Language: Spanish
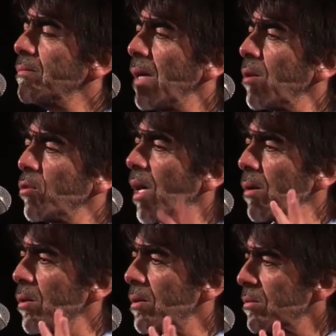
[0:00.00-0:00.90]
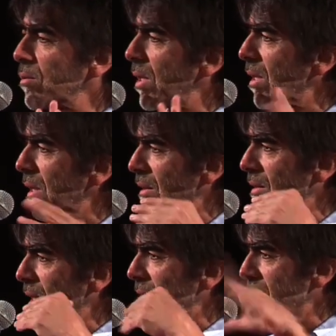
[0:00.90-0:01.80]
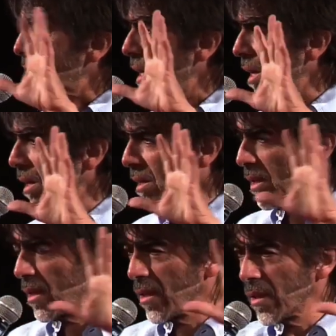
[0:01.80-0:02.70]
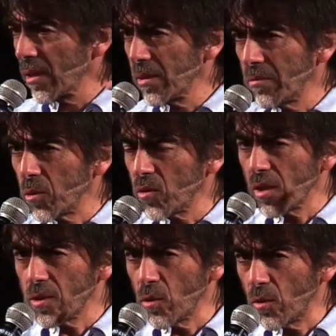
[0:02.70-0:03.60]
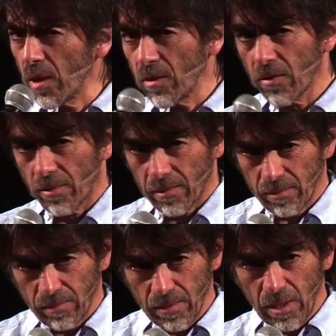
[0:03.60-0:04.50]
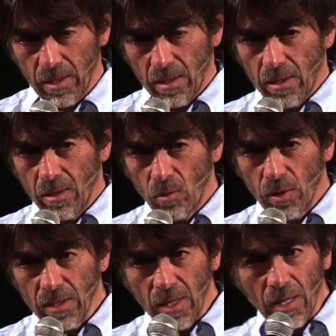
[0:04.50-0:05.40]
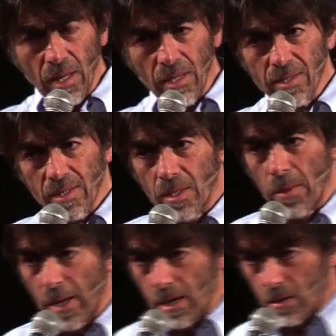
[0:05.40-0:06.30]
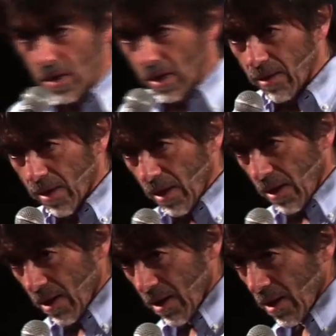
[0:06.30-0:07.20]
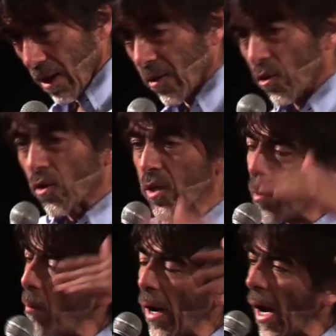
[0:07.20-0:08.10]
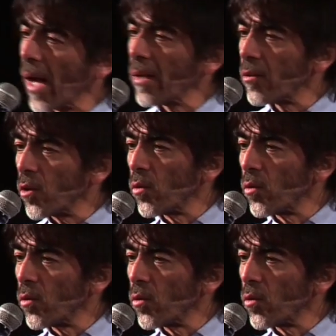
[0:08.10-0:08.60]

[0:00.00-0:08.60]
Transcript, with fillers: bajo un árbol, una atardecer se muchas lunas, una tarde de esas de verano en las que el sol se va apagando